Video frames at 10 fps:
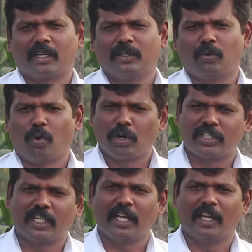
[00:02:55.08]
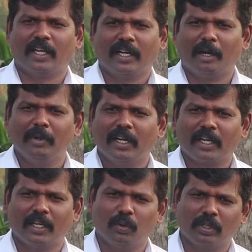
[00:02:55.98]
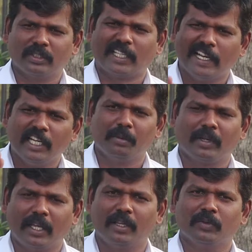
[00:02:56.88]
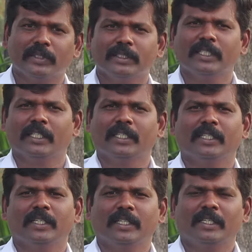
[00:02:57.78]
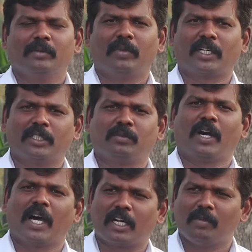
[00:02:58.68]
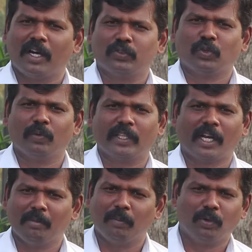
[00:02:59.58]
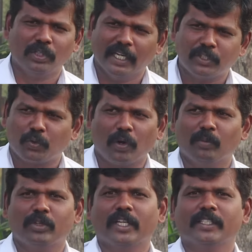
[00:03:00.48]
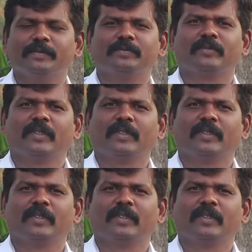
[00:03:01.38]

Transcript: காரணம் கோட்சே அப்படின்ற ஒரு தனிநபரை வந்து மட்டும் காரணமாக சொல்வதை நாம் எப்போது ஏற்றுக்கொள்ள முடியாது